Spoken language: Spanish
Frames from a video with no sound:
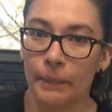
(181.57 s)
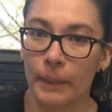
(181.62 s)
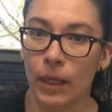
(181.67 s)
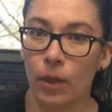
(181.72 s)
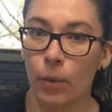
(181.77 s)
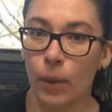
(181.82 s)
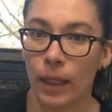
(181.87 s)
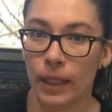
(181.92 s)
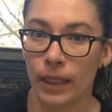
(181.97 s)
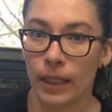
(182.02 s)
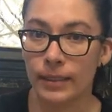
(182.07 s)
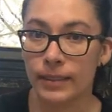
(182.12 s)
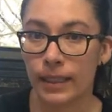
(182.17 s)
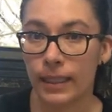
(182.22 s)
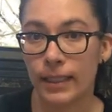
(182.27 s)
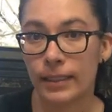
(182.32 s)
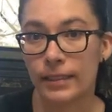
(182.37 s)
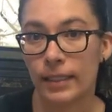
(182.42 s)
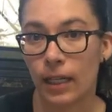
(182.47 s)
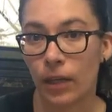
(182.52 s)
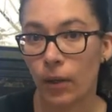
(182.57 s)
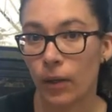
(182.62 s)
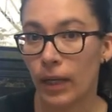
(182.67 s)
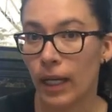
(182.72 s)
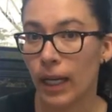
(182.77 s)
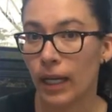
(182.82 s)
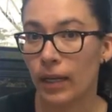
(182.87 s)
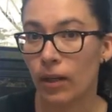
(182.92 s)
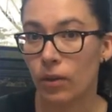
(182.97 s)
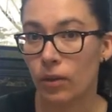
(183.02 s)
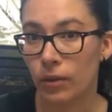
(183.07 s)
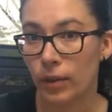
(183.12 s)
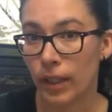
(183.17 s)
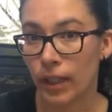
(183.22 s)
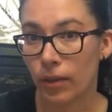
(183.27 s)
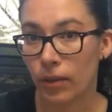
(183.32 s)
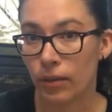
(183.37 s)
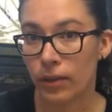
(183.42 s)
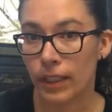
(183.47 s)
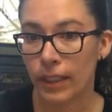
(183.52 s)
la mancuerna al ser hexagonal o
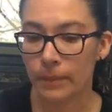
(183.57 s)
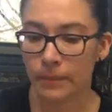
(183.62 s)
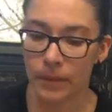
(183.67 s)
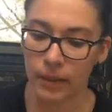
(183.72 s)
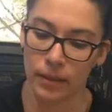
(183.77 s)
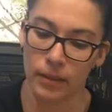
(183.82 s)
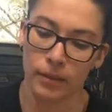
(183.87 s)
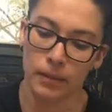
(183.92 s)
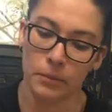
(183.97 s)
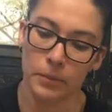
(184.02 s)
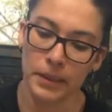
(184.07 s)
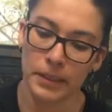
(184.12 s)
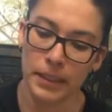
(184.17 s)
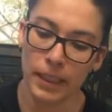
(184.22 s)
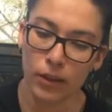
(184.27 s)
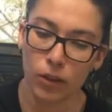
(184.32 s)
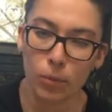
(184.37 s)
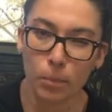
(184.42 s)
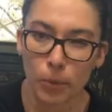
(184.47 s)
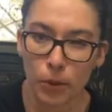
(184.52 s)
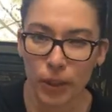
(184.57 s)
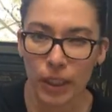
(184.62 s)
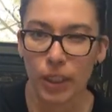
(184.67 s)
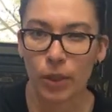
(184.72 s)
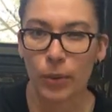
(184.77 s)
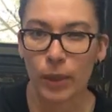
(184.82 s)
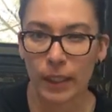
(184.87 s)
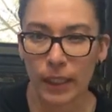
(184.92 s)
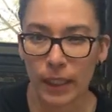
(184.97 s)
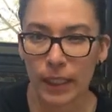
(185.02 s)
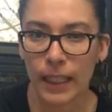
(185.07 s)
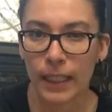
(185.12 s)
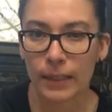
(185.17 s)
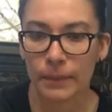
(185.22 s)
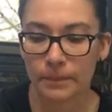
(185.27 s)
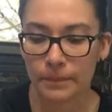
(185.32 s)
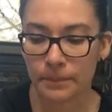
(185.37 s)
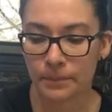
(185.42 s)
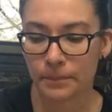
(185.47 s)
redonda pues tiende un poquito a girar,